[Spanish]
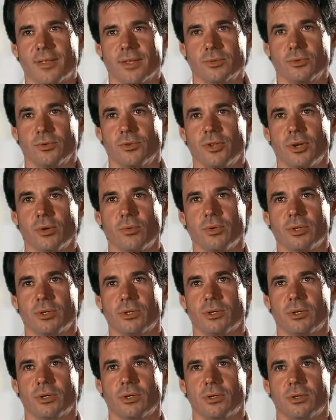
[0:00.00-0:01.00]
es un
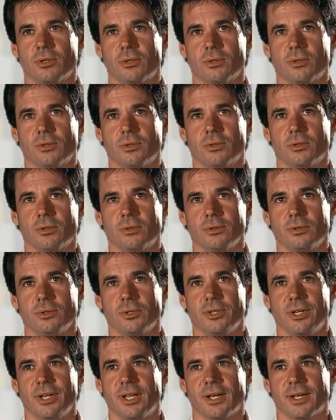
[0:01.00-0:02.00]
circuito,
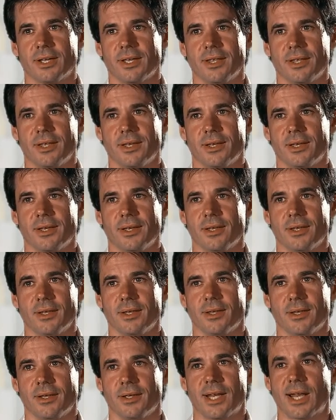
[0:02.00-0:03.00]
yo diría
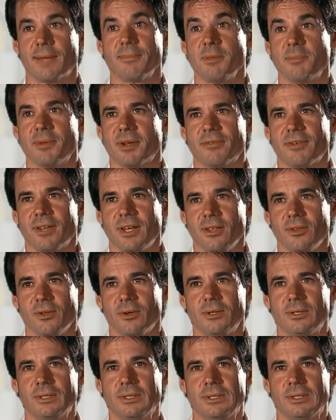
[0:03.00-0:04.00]
que era mi
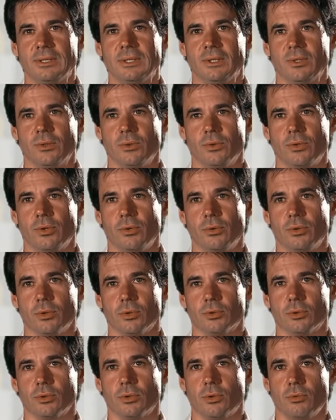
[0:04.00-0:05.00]
preferido, un
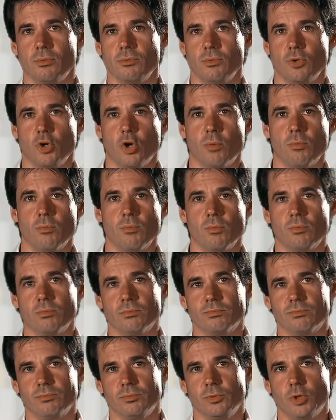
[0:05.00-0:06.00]
circuito no,
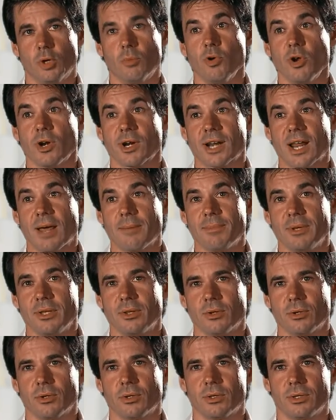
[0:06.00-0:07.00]
muy
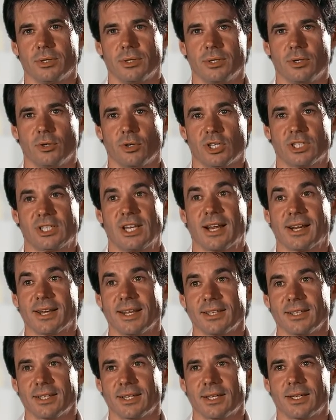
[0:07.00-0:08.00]
rápido en lo que es la
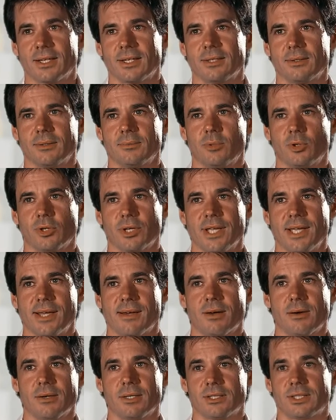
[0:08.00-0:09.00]
recta, porque
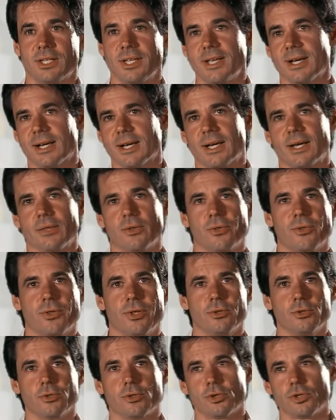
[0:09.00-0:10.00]
se llega a
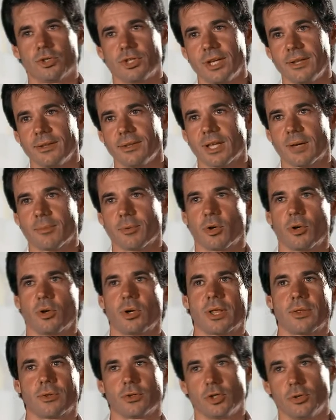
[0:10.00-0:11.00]
280 por
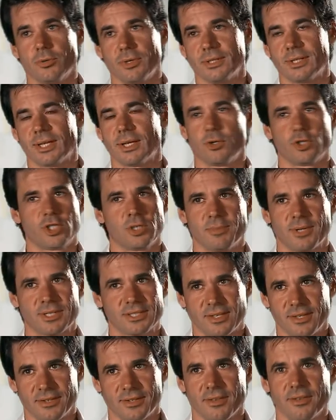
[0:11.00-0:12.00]
hora, 290, no se
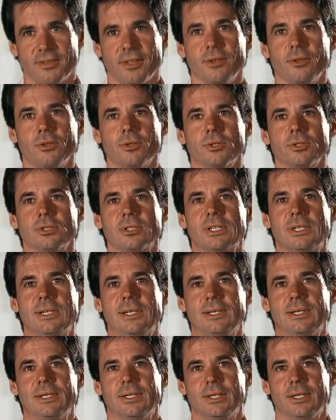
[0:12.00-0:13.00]
pasa de 300.
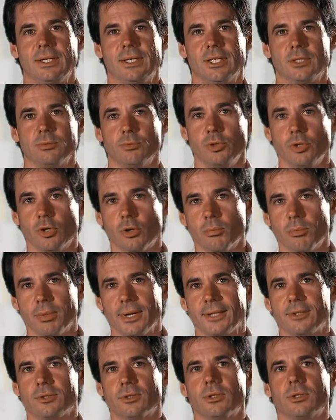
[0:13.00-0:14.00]
Es
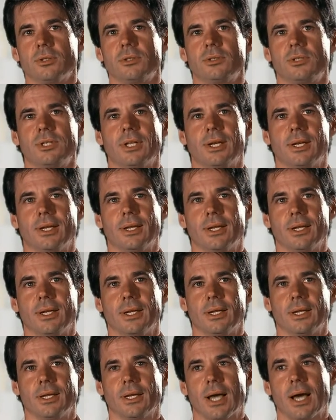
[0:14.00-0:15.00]
completo,
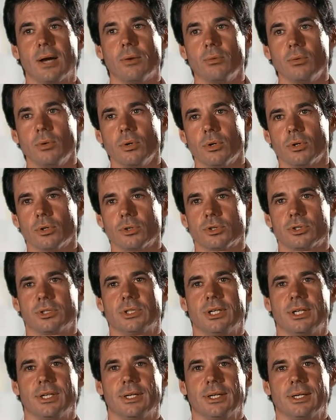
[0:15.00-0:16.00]
tiene ángulos,
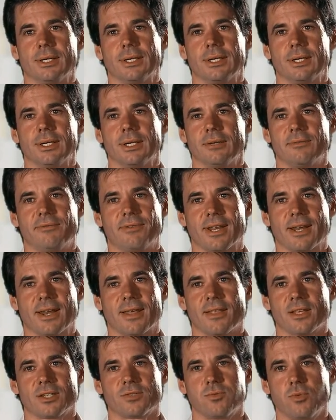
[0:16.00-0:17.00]
tiene
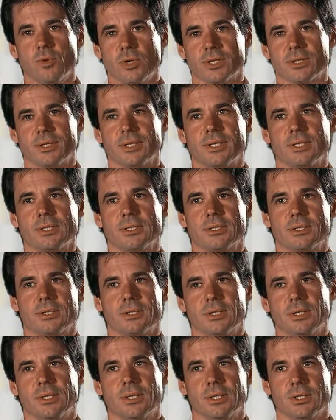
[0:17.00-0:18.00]
frenadas fuertes,
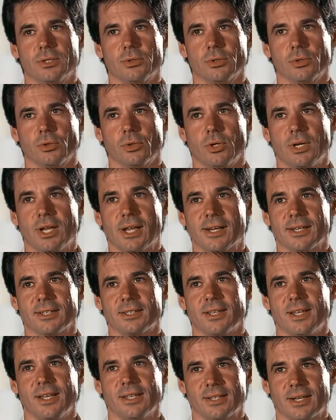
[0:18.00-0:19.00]
eh, sobre todo en la
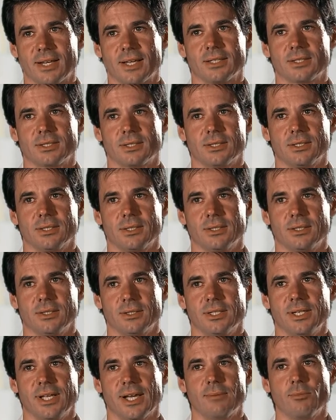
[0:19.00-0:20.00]
recta de atrás eh,
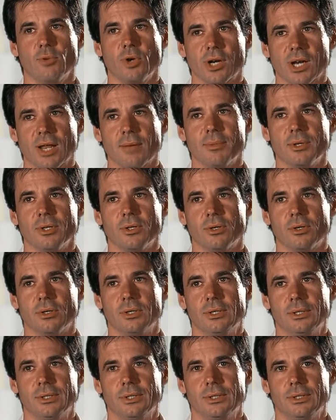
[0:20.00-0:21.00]
se llega muy rápido
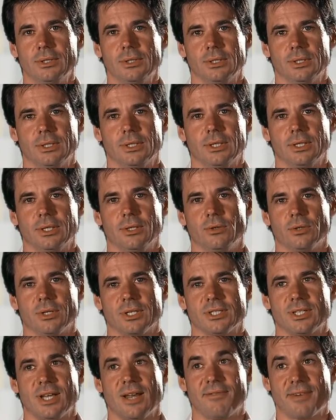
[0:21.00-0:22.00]
en lo que
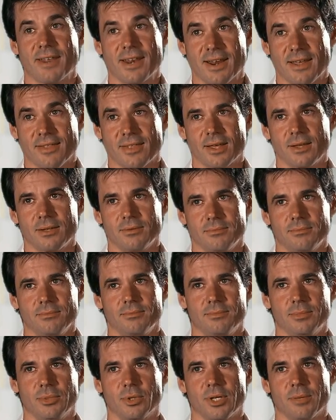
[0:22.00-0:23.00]
es la frenada,
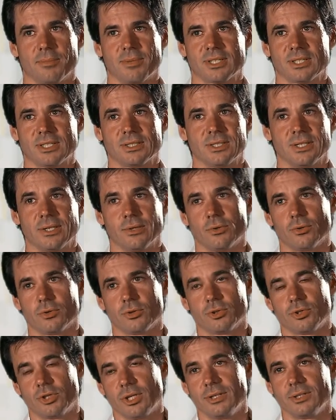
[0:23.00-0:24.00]
porque pasas de
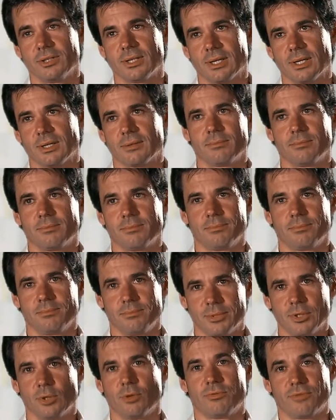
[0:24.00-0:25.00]
280
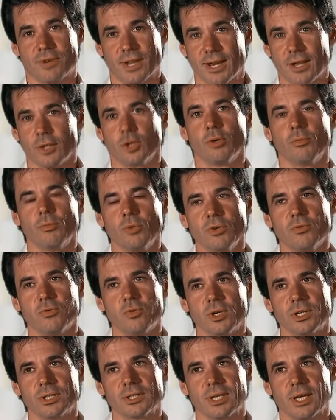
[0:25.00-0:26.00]
pero frenando muy
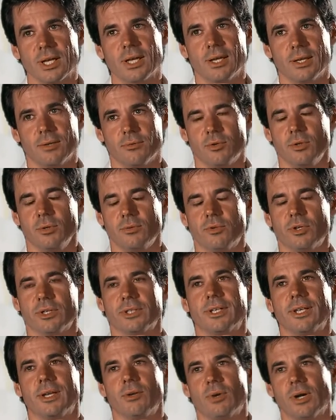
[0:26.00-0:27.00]
fuerte, muy
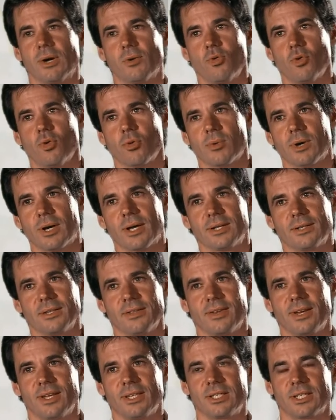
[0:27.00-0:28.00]
fuerte en una curva de
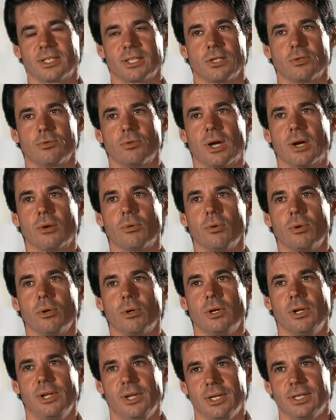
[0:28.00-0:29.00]
derechas que es un
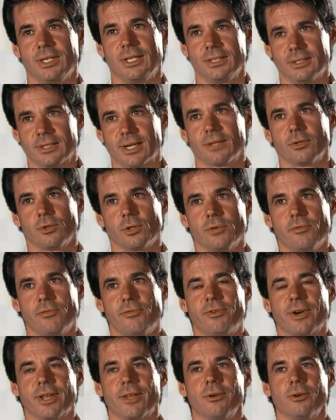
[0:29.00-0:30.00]
ángulo y entrando con
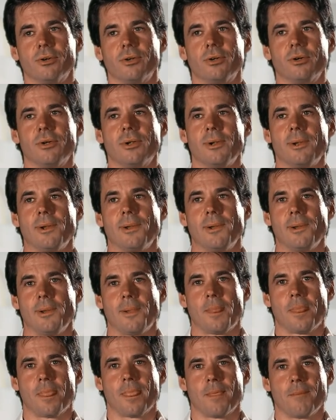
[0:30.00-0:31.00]
freno. ¿no?
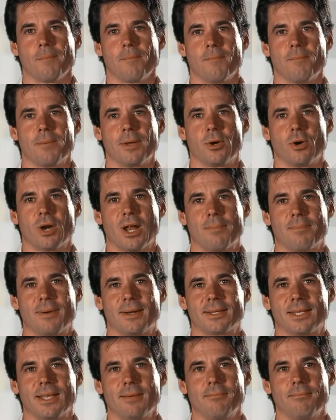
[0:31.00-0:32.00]
Pero la
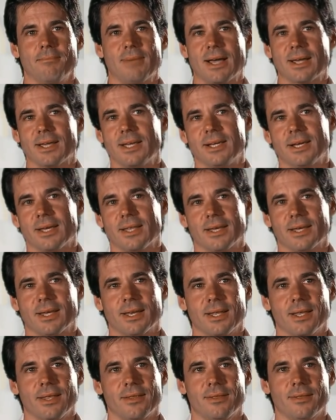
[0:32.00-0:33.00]
parte mágica de
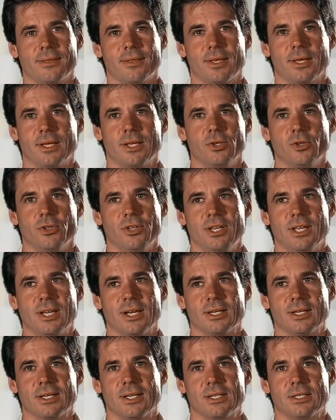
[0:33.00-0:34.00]
Jerez eh, yo
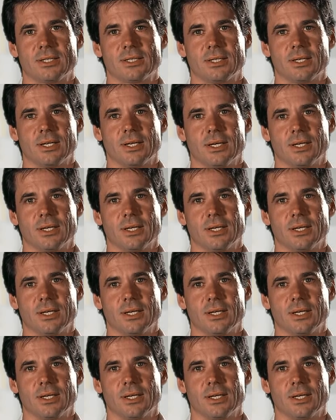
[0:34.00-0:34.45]
diría que es eh,